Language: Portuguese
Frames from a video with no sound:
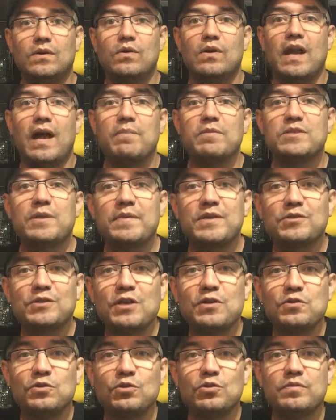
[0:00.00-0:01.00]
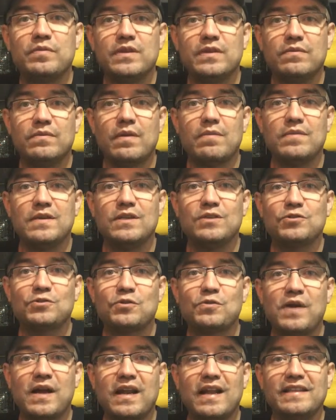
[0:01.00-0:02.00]
Olá, meus amigos do YouTube,
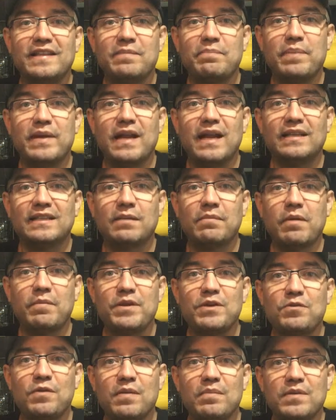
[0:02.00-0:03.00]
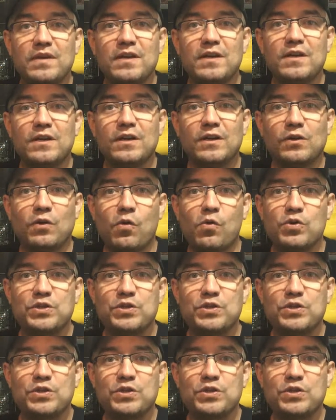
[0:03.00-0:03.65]
bem-vindos ao canal de Peralta Barbecue Beer.